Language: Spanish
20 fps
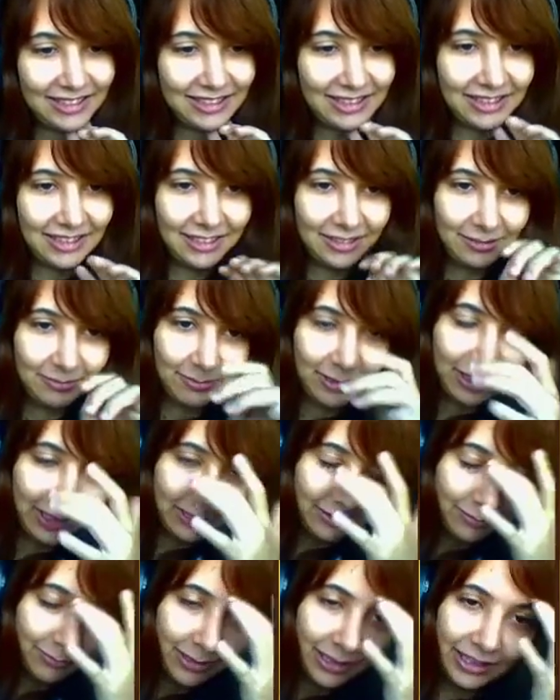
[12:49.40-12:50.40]
Dios
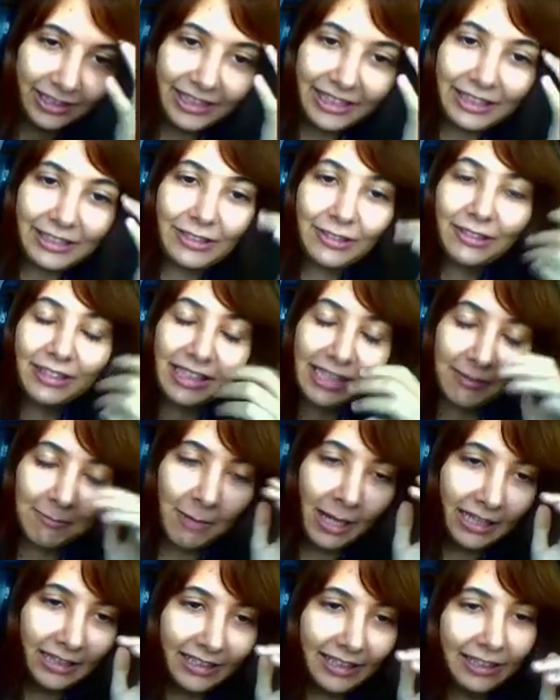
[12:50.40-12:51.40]
mío, bendito y
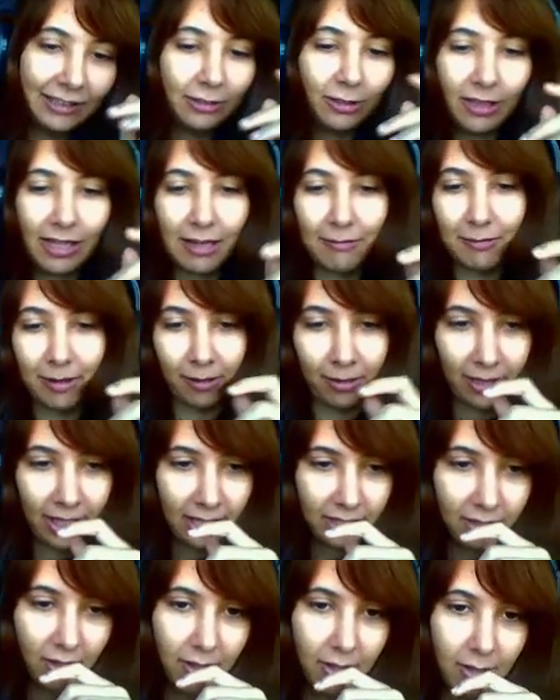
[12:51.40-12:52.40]
maldito a la vez
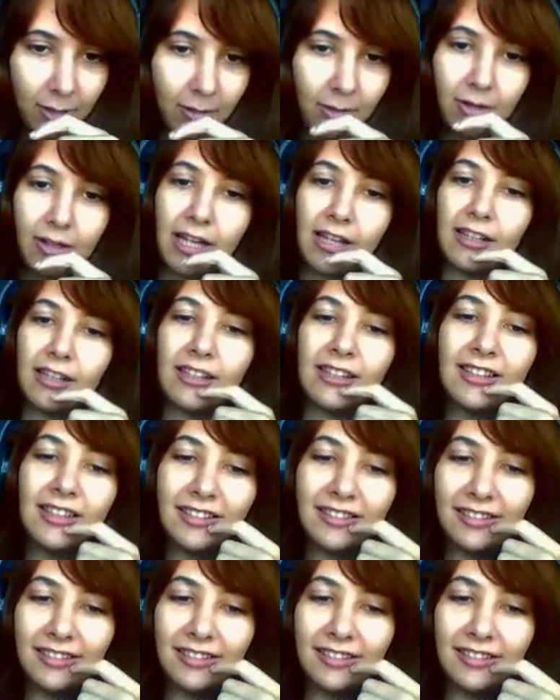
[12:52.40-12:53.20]
daño adicional.